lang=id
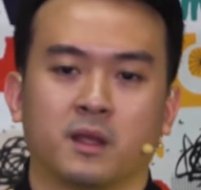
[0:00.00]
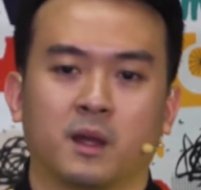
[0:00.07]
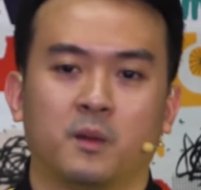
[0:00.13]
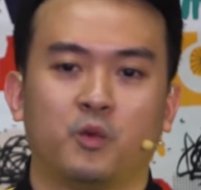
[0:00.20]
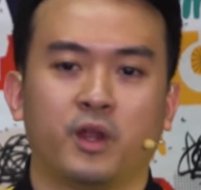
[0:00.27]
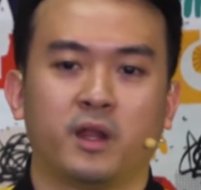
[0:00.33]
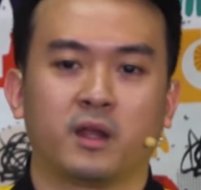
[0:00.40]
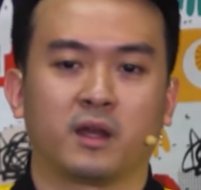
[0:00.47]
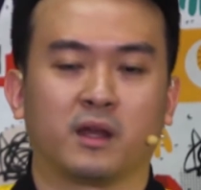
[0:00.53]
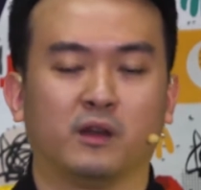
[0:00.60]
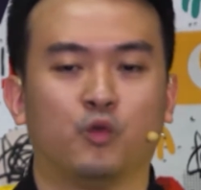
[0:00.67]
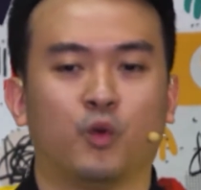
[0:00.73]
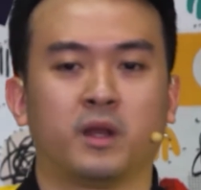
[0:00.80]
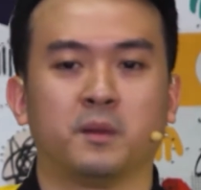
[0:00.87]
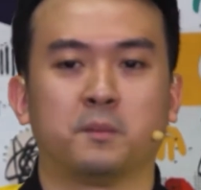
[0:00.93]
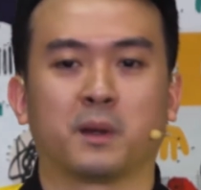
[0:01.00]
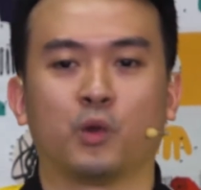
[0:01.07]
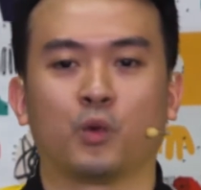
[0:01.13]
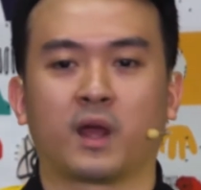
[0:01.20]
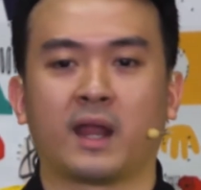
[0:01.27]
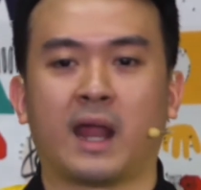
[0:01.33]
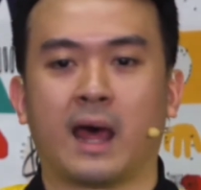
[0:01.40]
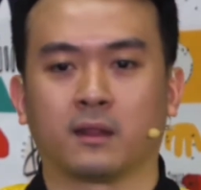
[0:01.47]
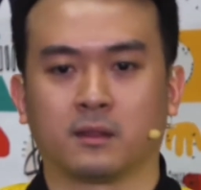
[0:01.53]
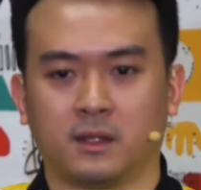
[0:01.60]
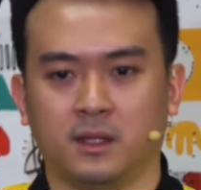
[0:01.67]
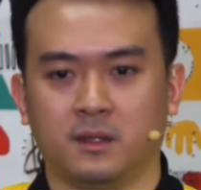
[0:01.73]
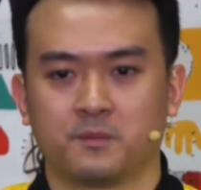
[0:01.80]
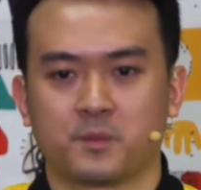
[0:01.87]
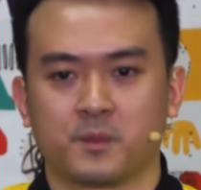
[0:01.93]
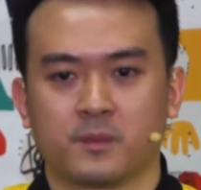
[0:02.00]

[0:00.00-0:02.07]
Kemudian yang kedua diperlukan hati.